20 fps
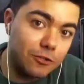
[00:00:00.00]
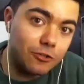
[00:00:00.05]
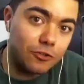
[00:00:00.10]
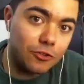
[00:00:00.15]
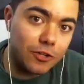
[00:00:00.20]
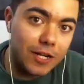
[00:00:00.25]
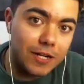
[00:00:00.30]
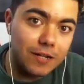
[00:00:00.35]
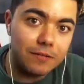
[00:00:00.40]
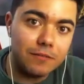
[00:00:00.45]

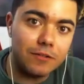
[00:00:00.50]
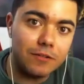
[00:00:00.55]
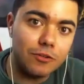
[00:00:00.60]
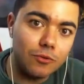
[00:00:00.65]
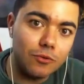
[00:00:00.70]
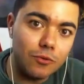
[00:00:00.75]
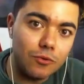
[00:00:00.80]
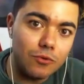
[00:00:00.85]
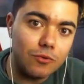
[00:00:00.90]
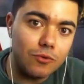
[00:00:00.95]
doctoral
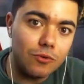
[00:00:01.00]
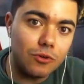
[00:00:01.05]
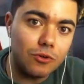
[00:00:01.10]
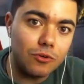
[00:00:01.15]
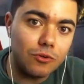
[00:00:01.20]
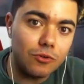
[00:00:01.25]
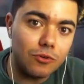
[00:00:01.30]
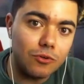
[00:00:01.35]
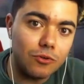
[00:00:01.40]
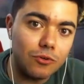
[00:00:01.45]
con un, con
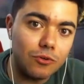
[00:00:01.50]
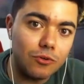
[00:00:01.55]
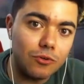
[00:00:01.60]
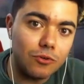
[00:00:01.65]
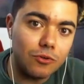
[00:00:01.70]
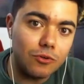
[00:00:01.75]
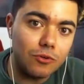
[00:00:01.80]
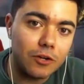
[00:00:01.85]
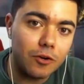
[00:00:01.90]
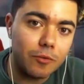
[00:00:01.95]
un contrato
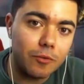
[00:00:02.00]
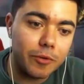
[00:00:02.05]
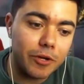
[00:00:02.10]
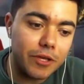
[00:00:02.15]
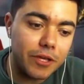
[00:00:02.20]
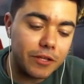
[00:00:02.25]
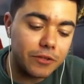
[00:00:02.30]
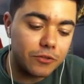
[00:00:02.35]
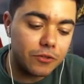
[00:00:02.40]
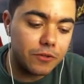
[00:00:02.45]
con cargo a
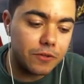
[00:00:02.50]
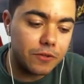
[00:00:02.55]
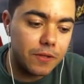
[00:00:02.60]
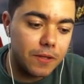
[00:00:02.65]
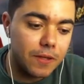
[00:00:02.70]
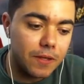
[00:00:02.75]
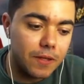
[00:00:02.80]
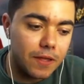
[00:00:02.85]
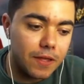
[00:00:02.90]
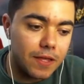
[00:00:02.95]
proyecto
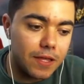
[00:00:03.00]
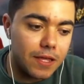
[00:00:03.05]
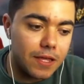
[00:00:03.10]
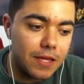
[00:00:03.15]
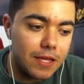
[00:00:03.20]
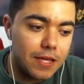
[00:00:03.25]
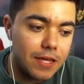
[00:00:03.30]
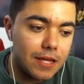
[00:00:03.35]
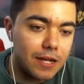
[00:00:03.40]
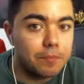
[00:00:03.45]

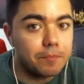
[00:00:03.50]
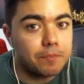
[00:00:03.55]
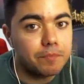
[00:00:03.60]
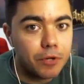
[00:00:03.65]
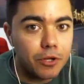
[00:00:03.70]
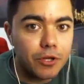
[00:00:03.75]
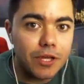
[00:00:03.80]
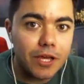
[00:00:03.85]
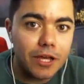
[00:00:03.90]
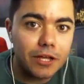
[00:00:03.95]
y el
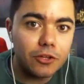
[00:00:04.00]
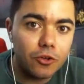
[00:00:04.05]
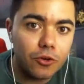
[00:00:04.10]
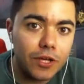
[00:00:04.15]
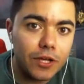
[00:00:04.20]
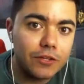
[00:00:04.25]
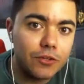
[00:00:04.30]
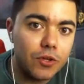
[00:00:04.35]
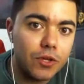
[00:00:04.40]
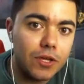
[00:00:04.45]
proyecto
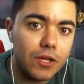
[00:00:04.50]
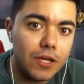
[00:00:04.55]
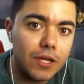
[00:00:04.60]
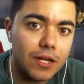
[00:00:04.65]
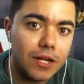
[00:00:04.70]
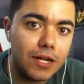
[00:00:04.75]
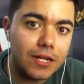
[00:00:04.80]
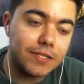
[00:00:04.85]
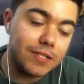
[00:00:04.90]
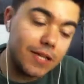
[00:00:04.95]
que estoy
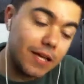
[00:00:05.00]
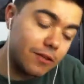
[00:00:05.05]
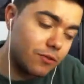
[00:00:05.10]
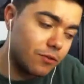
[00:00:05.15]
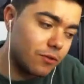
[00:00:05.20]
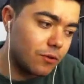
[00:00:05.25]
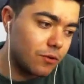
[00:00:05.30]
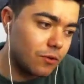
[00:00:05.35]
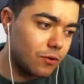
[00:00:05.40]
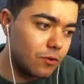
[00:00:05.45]

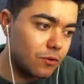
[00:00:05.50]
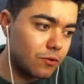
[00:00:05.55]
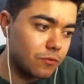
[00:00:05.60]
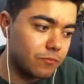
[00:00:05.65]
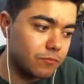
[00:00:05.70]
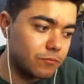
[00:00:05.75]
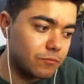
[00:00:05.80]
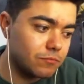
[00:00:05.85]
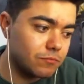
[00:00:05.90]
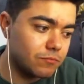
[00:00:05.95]
realizando con
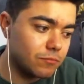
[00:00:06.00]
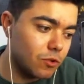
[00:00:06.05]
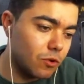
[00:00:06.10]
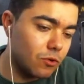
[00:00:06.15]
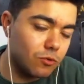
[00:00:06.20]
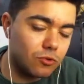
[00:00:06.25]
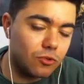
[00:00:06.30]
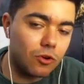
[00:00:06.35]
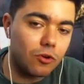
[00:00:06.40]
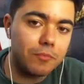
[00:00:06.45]

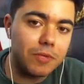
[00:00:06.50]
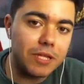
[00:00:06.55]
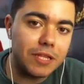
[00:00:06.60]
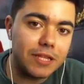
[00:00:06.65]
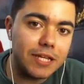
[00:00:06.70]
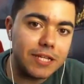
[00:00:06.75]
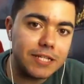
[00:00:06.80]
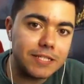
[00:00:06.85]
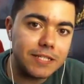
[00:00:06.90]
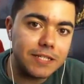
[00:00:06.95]
conjunto con mi
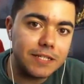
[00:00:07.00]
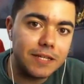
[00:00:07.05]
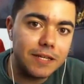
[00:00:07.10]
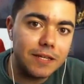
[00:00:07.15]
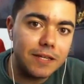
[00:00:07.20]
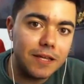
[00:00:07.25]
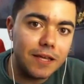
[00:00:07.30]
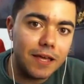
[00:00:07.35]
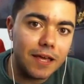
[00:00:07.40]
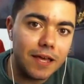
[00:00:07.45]
tesis
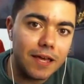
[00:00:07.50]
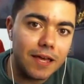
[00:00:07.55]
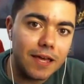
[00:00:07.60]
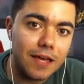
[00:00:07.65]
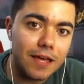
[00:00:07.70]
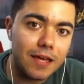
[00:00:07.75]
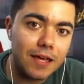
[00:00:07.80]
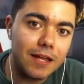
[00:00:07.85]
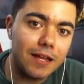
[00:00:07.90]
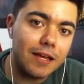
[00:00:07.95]

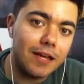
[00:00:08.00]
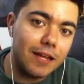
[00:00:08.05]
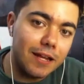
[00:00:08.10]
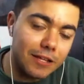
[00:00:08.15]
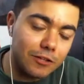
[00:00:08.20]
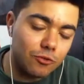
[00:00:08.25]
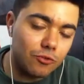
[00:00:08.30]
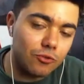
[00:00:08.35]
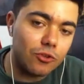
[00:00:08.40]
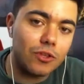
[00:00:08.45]
es el
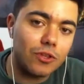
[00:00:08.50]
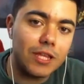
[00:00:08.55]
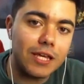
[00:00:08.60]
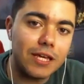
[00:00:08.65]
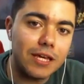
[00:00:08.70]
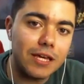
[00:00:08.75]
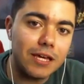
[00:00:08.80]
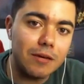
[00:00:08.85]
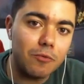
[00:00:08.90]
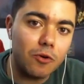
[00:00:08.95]
estudio
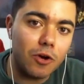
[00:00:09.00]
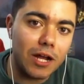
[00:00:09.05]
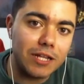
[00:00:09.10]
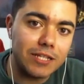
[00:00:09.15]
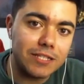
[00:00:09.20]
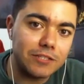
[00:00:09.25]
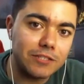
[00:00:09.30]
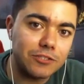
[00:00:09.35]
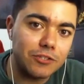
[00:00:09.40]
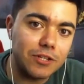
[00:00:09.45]
de
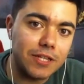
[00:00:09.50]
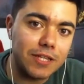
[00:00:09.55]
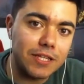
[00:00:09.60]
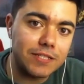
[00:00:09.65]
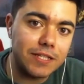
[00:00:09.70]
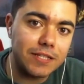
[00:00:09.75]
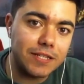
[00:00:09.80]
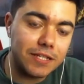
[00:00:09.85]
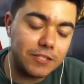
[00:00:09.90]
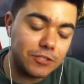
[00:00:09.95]
vocalizaciones de
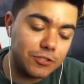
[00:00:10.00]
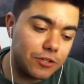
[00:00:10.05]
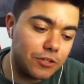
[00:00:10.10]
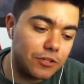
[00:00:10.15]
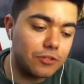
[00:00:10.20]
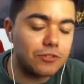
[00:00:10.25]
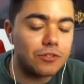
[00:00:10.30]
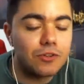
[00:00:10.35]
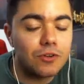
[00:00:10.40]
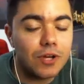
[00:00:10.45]
cetáceos,
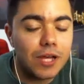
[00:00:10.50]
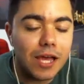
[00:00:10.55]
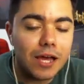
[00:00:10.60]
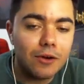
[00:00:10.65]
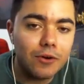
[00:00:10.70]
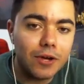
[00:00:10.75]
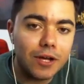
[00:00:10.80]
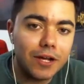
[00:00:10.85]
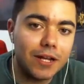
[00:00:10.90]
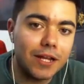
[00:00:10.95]
entonces lo que
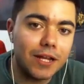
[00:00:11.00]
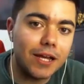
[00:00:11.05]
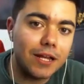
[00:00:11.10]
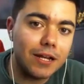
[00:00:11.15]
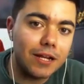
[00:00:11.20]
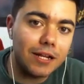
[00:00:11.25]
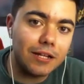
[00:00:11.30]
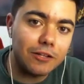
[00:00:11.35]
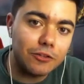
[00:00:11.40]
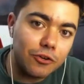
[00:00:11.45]
hago es crear
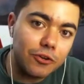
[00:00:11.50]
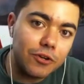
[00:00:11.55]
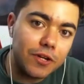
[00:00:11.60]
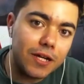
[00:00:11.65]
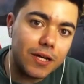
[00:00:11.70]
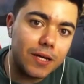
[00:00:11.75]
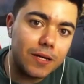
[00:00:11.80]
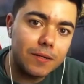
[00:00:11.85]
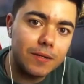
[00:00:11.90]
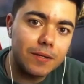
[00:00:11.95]

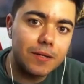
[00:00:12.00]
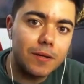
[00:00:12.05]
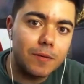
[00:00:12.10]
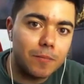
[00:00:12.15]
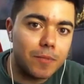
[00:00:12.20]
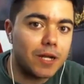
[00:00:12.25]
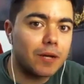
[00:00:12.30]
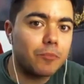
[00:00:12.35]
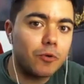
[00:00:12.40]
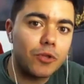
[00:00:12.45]
electrónica
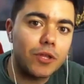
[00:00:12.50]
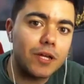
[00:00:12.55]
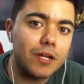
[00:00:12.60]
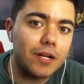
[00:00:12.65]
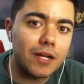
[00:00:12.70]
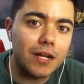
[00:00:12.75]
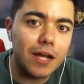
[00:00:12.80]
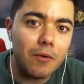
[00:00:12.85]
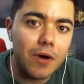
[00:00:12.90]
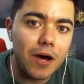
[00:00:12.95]
para poder
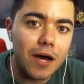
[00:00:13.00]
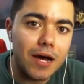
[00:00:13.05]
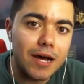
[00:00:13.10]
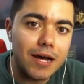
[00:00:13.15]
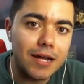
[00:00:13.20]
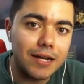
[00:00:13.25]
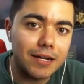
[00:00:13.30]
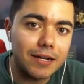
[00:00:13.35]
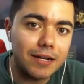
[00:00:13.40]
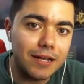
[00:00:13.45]

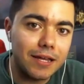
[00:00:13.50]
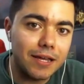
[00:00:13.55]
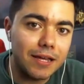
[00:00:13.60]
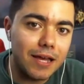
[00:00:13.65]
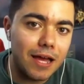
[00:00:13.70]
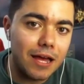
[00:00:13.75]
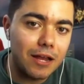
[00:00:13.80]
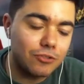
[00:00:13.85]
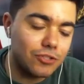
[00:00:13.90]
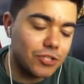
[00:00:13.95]
grabar eh,
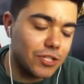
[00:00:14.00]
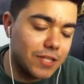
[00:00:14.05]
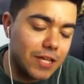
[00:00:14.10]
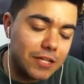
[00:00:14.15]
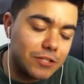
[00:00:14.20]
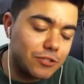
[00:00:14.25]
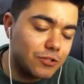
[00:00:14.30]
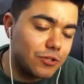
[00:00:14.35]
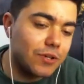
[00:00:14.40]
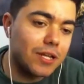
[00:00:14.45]
a los
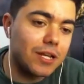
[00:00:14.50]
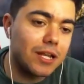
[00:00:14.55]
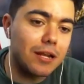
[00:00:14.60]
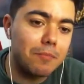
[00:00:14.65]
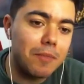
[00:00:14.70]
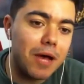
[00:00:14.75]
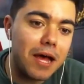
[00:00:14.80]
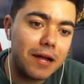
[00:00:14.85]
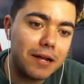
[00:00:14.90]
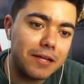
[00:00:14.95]
cetáceos en el
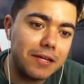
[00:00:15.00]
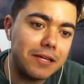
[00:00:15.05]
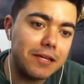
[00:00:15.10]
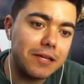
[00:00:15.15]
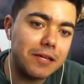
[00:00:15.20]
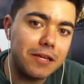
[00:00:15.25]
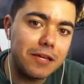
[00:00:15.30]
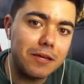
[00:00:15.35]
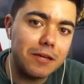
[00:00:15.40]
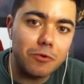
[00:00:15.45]
mar
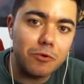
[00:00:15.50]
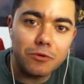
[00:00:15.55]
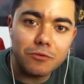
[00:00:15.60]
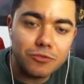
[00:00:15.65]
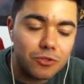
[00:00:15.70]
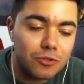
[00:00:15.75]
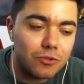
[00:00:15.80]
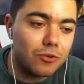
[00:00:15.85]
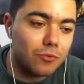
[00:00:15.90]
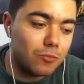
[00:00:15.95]
y,
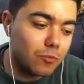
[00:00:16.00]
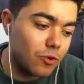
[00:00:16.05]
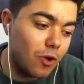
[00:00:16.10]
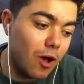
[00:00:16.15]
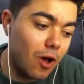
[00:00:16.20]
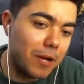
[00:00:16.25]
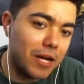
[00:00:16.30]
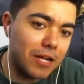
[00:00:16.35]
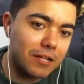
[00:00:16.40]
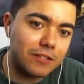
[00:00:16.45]
son como unos
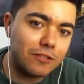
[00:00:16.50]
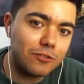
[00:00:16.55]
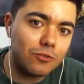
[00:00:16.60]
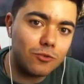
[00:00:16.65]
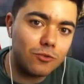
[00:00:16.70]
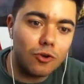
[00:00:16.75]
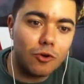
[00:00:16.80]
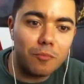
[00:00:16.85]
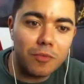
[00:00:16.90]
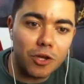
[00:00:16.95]
aparatitos,
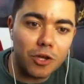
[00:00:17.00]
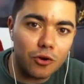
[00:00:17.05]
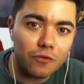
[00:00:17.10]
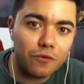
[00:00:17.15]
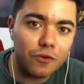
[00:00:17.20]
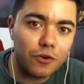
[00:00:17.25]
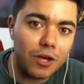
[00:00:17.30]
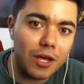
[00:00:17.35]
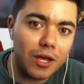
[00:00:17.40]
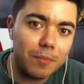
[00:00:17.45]
unos
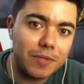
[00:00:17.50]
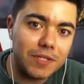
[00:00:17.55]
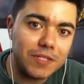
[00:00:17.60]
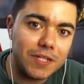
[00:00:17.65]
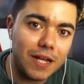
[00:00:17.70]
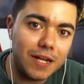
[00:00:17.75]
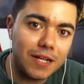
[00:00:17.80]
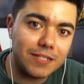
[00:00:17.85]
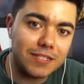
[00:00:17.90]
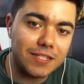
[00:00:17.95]
micrófonos
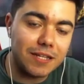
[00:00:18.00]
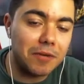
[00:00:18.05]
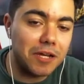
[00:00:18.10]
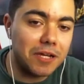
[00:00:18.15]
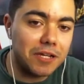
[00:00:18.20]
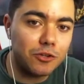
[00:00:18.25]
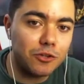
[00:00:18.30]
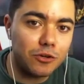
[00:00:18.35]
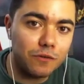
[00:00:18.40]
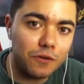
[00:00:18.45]
especiales que se llaman
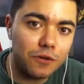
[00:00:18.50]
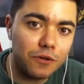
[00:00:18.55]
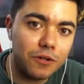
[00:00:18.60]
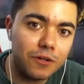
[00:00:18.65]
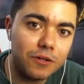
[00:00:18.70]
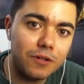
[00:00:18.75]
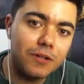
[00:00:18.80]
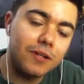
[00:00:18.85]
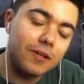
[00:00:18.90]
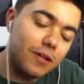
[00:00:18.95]
hidrófonos,
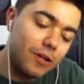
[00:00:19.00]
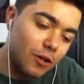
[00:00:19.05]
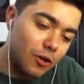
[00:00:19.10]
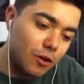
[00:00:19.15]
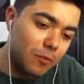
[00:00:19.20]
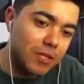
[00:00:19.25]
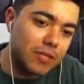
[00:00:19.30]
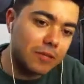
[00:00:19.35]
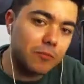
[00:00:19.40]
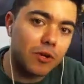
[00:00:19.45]

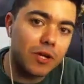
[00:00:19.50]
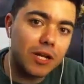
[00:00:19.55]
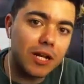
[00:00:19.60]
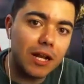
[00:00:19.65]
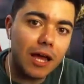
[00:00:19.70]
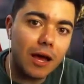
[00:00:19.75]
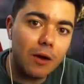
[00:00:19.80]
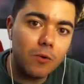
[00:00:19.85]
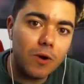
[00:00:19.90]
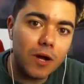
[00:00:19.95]
lo metemos en
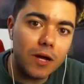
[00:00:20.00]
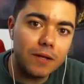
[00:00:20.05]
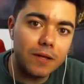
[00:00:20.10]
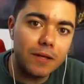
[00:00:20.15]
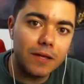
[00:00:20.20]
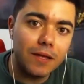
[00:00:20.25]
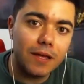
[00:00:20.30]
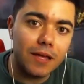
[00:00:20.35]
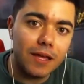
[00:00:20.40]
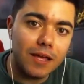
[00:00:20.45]
el agua
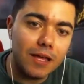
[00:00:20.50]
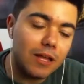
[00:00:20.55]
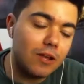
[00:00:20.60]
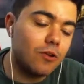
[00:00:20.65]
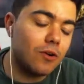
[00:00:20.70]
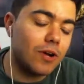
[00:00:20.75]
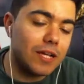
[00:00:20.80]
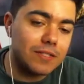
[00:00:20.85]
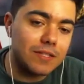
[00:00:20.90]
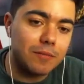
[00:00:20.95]
y lo
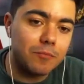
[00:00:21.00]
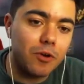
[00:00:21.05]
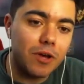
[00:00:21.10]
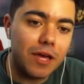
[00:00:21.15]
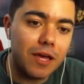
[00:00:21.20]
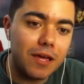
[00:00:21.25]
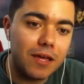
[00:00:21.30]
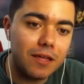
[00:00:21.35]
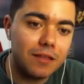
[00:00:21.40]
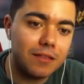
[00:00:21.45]
que hacemos
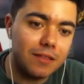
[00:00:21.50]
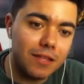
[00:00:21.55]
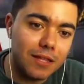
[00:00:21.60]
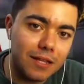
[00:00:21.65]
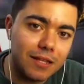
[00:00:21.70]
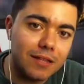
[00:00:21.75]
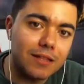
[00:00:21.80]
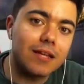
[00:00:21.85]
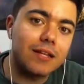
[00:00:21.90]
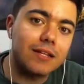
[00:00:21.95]
es
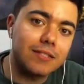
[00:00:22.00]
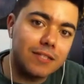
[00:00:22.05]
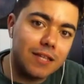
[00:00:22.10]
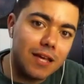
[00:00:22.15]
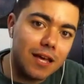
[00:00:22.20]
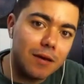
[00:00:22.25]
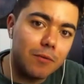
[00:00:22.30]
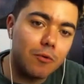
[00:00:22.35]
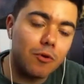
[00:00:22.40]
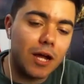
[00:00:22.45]
detectar
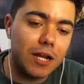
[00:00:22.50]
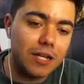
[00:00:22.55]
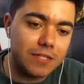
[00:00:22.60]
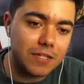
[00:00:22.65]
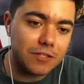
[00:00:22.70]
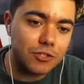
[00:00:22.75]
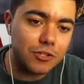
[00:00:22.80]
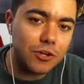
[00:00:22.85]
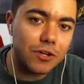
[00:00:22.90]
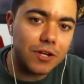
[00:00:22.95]
esas
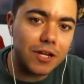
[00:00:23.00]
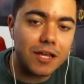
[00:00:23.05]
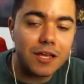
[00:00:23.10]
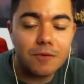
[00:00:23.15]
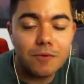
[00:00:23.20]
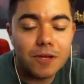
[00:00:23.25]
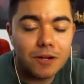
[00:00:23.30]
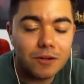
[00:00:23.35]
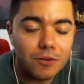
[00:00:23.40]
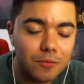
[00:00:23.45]
vocalizaciones y
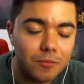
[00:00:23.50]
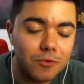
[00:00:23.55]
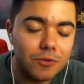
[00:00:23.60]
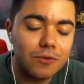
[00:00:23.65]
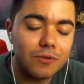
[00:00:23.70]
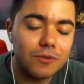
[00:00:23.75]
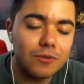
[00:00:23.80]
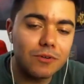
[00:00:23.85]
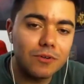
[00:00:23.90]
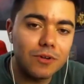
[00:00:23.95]
ver
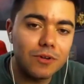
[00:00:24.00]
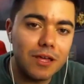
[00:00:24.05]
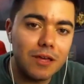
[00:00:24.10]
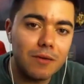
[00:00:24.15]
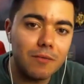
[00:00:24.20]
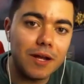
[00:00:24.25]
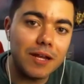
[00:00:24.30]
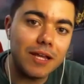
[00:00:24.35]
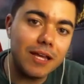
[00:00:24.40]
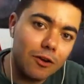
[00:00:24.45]
cómo eh,
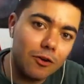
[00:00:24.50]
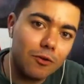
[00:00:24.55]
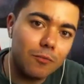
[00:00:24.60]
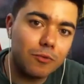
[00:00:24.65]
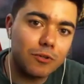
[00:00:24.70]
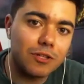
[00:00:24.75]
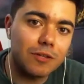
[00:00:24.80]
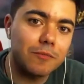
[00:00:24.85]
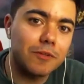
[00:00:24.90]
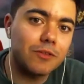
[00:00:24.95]
varía el
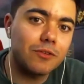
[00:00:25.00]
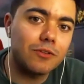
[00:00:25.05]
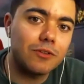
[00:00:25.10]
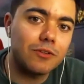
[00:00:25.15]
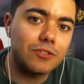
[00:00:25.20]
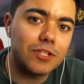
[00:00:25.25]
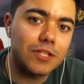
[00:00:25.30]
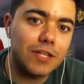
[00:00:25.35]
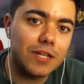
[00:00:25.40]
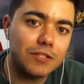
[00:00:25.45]
comportamiento de los
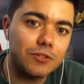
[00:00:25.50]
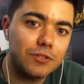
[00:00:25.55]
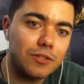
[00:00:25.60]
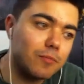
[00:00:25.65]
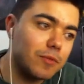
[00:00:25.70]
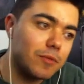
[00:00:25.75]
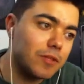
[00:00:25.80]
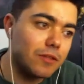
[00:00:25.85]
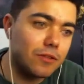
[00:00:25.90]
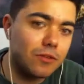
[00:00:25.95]
cetáceos
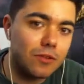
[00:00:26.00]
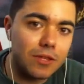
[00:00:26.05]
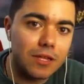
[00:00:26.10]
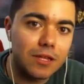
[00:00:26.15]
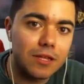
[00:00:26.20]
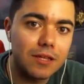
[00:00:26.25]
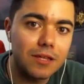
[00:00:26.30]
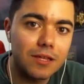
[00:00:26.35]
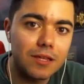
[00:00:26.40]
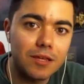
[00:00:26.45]
dependiendo de
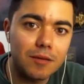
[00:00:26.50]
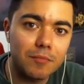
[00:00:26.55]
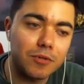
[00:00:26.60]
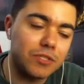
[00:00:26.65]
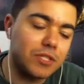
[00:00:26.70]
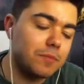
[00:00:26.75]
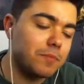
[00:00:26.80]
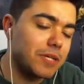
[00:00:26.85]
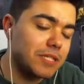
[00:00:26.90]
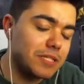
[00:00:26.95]
pues,
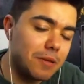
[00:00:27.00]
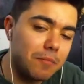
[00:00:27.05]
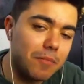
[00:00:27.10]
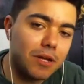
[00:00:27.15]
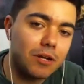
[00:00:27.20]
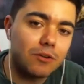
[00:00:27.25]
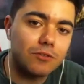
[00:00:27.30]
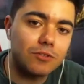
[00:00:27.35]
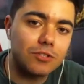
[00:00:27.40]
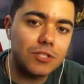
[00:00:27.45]
si pasan
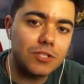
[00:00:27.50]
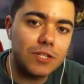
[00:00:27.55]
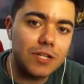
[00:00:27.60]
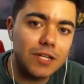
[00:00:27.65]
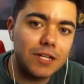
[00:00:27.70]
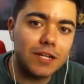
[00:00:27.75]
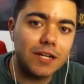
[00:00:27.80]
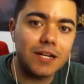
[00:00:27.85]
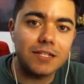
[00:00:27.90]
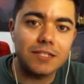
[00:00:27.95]
barcos
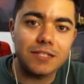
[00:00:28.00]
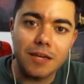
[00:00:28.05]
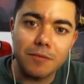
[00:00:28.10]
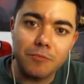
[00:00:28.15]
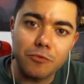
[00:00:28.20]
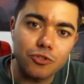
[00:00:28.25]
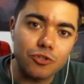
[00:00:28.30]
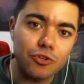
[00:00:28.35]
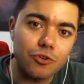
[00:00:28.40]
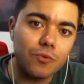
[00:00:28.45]
cerca, si hay
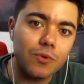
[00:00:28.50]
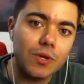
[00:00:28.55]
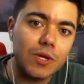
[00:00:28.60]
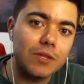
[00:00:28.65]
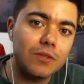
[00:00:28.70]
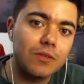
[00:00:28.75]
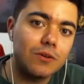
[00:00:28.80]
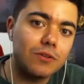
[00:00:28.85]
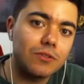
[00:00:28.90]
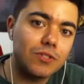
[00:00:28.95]
mucho
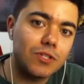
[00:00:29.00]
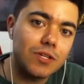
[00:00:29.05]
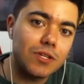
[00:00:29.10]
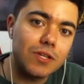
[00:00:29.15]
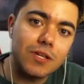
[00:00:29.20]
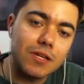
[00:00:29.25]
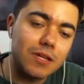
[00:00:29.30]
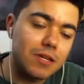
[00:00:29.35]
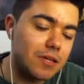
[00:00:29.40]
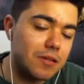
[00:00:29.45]
ruido,
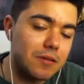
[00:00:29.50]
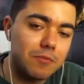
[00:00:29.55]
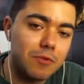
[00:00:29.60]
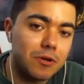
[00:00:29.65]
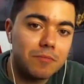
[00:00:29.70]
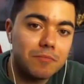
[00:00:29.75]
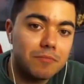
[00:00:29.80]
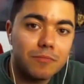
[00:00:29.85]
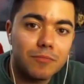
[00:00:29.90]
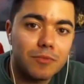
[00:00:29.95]
si, bueno,
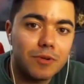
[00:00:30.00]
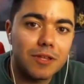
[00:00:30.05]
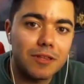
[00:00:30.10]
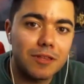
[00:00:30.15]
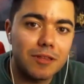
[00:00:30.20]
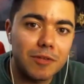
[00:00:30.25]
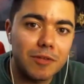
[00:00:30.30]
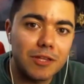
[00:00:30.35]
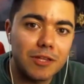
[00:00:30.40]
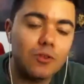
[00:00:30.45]

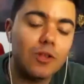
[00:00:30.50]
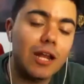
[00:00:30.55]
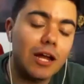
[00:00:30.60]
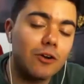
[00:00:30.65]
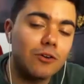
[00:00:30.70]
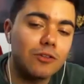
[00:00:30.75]
dependiendo de las